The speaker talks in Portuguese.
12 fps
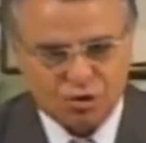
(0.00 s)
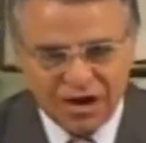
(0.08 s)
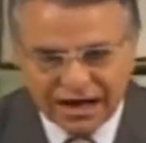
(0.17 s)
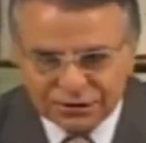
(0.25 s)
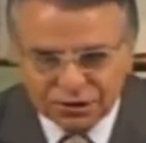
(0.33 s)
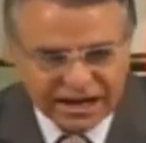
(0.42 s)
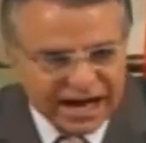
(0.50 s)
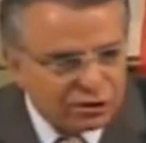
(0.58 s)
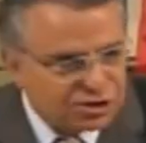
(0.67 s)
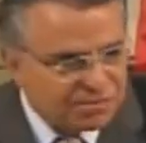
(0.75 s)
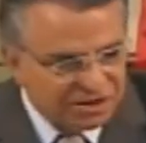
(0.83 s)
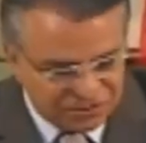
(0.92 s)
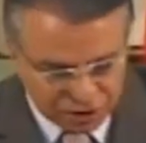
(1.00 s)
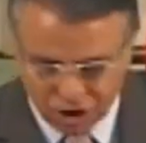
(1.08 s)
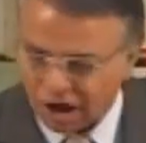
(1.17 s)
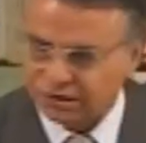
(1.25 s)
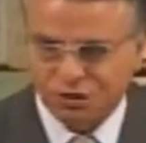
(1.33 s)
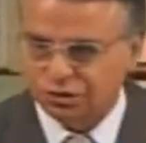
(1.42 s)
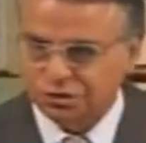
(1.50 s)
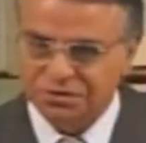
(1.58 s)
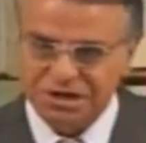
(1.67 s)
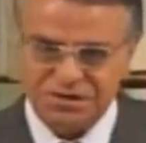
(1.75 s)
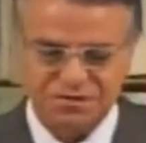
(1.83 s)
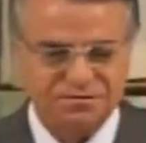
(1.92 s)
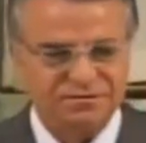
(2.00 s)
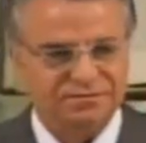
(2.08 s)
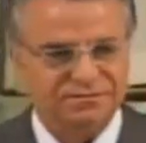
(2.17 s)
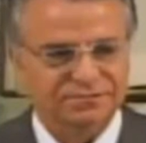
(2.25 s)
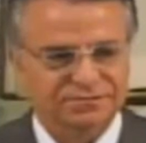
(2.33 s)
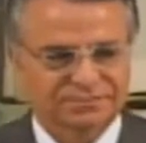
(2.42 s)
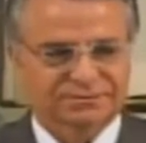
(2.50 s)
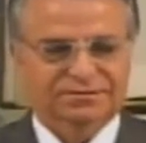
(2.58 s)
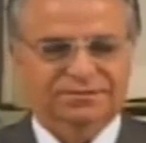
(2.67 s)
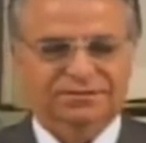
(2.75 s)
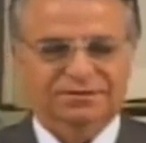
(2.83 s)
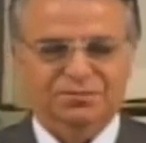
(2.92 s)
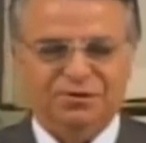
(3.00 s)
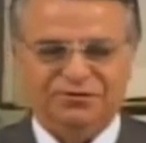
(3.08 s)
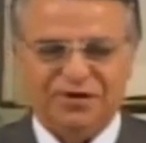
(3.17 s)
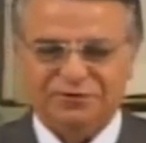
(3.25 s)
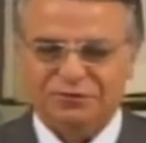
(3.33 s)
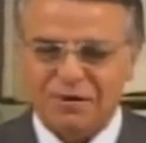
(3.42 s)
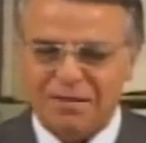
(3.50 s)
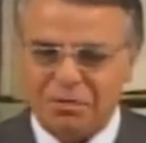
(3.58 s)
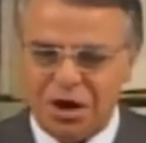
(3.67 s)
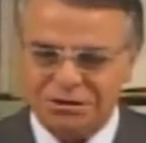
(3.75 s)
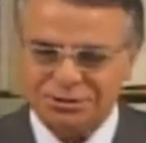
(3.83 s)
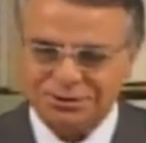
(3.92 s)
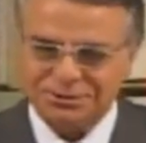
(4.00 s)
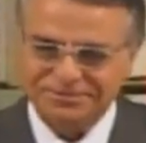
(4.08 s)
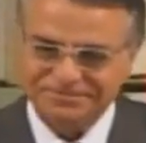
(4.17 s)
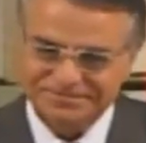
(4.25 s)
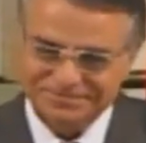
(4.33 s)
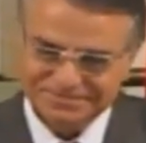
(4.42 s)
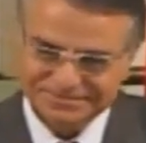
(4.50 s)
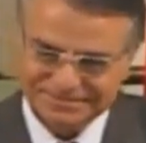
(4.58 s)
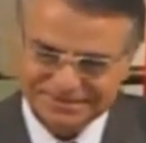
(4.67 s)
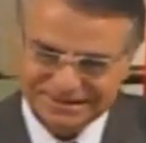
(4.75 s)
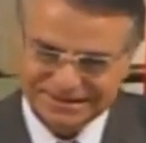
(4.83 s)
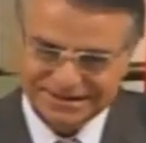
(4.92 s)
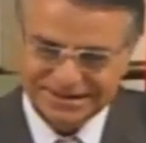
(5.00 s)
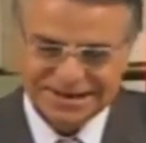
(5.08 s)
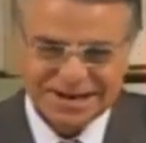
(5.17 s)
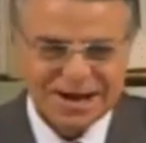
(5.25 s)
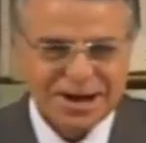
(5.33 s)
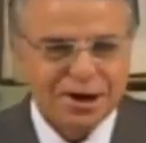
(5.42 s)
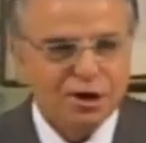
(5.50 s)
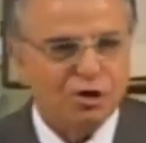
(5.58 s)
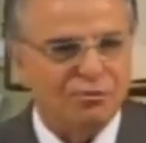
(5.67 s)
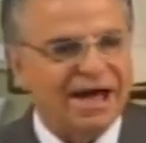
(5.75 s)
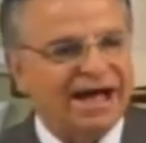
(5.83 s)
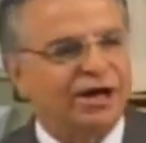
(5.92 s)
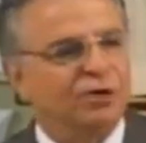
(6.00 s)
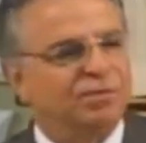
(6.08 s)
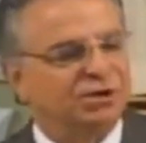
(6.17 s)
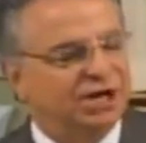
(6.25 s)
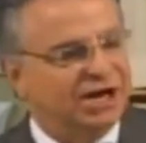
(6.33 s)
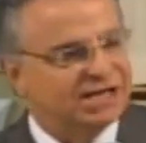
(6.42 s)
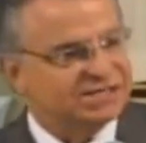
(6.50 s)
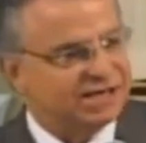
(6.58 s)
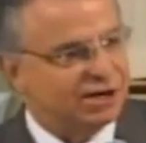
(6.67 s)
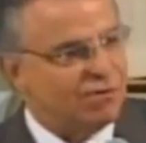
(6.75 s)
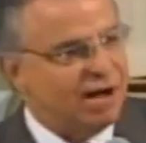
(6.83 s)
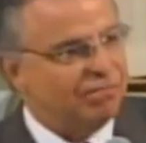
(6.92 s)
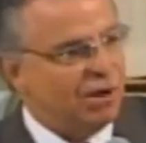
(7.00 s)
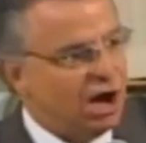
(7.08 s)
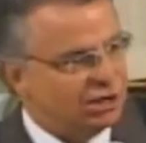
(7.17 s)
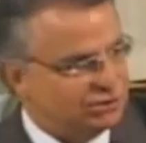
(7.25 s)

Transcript: Mas quando Deus me tirou de tudo isso, me fez um apóstolo. Como é que eu poderia ser um